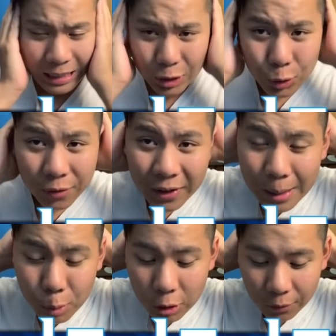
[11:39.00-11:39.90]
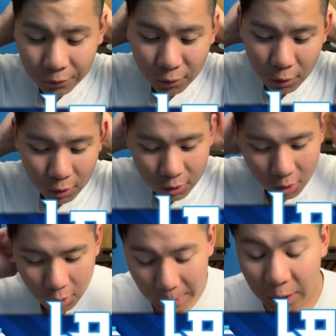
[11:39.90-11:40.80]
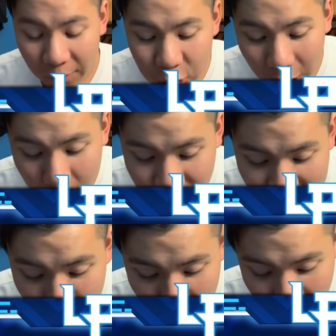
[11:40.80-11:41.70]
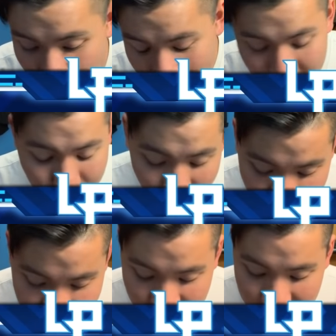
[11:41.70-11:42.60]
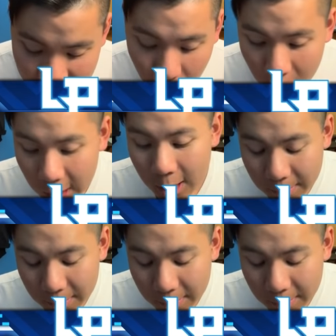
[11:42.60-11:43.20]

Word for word: Je voulais faire la boule de feu, non. Ben en fait, j'aurais dû faire la boule de feu, mais mon réflexe c'était les canons.